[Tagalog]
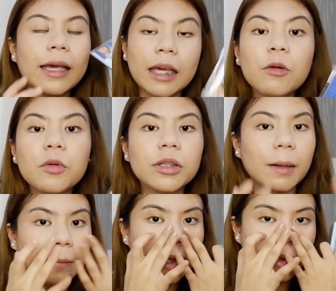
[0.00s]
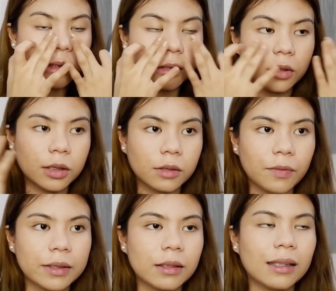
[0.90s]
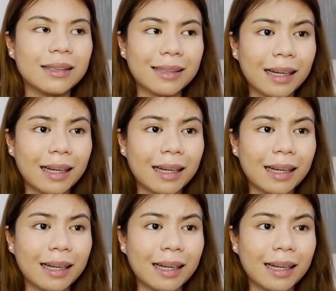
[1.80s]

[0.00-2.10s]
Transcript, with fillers: he would apply this on his face and